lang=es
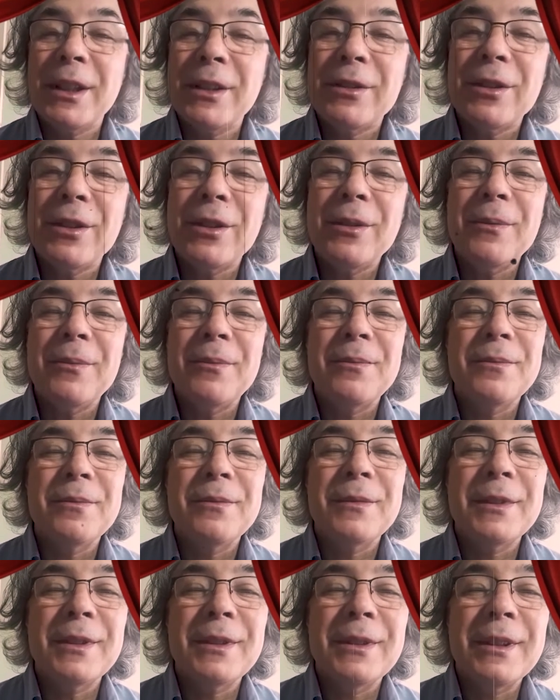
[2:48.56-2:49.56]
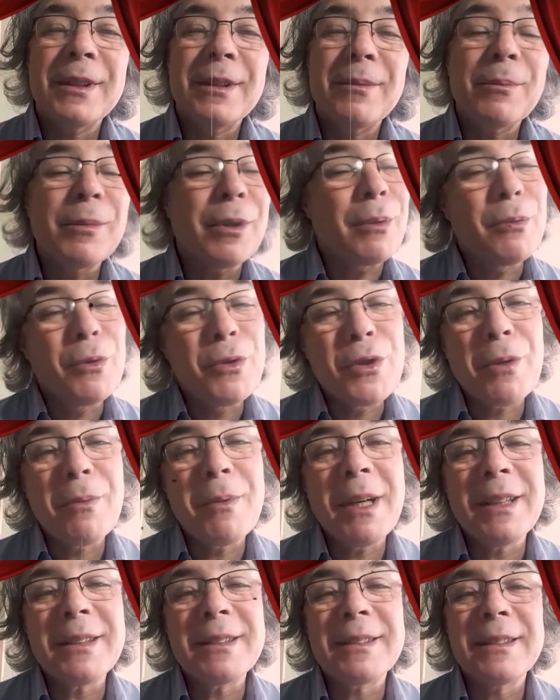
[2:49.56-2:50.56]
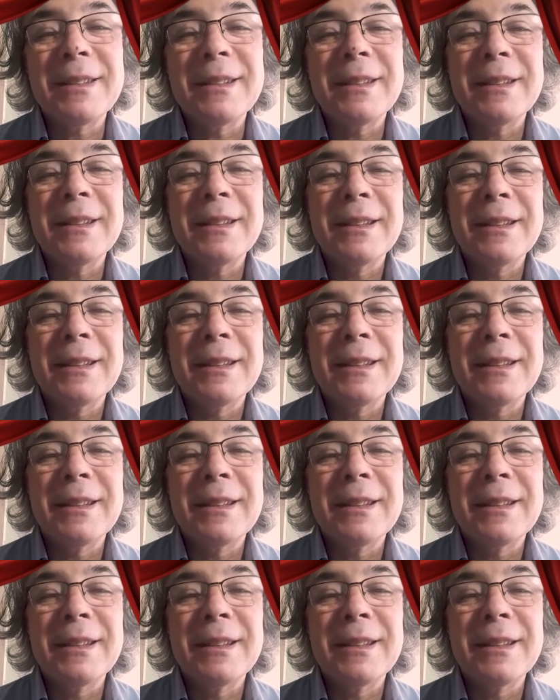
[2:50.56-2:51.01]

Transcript: Por eso por mucho más,